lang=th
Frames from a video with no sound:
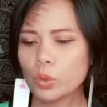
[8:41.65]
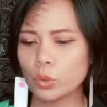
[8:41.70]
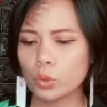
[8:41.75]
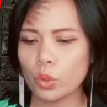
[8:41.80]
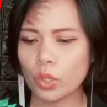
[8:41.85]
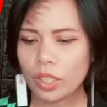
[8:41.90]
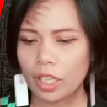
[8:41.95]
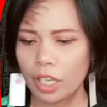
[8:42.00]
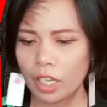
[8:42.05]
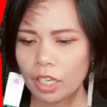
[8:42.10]
ส่
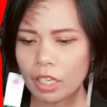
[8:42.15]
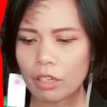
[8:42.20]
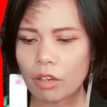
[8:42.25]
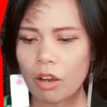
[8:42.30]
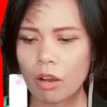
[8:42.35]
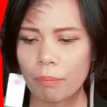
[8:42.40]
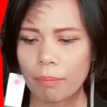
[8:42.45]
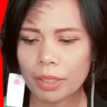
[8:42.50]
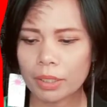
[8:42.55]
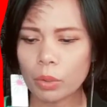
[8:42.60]
วนที่1ข
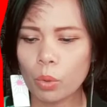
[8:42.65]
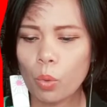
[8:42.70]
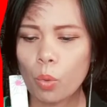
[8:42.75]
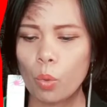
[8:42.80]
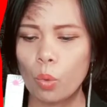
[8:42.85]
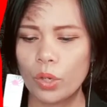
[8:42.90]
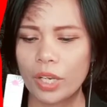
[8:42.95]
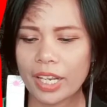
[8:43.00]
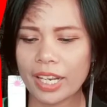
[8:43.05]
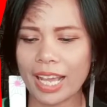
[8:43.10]
องปลาทู
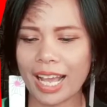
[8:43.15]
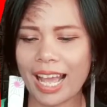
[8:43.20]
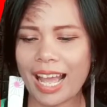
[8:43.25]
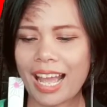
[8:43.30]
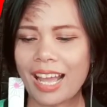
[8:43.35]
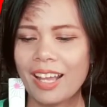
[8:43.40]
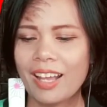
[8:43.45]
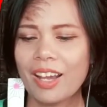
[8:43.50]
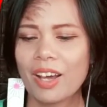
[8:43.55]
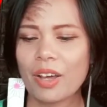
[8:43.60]
เนี่ยนะ
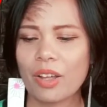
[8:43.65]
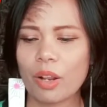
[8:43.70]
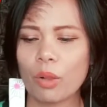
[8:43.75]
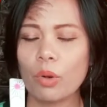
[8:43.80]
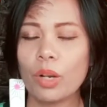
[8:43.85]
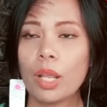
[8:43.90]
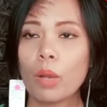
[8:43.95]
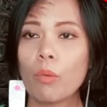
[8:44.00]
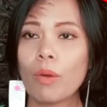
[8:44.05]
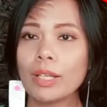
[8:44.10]
คะเรา
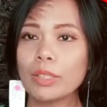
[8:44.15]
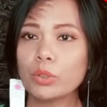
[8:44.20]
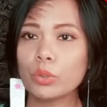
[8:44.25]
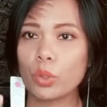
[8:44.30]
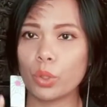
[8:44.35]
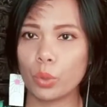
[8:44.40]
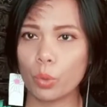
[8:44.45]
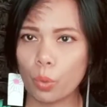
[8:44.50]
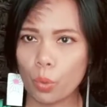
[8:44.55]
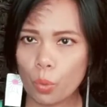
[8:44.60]
เรียกว่าส่
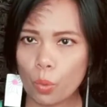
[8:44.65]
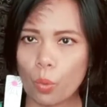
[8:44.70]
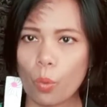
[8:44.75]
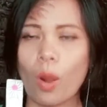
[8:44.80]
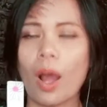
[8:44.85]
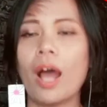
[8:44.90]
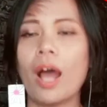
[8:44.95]
วนหั